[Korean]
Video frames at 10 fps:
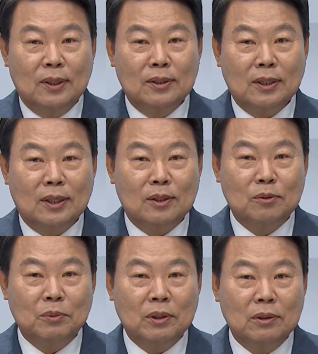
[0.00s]
예전
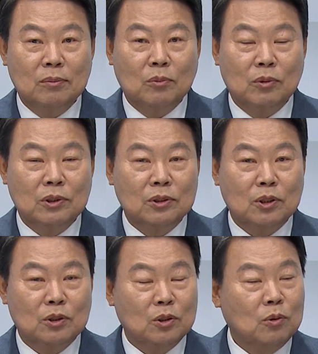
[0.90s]
같으면 뭐
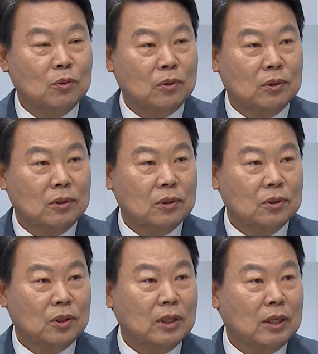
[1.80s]
인천, 서울,
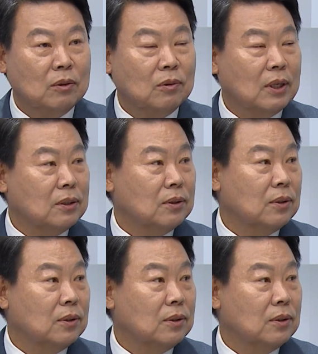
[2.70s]
천안으로 가던 음.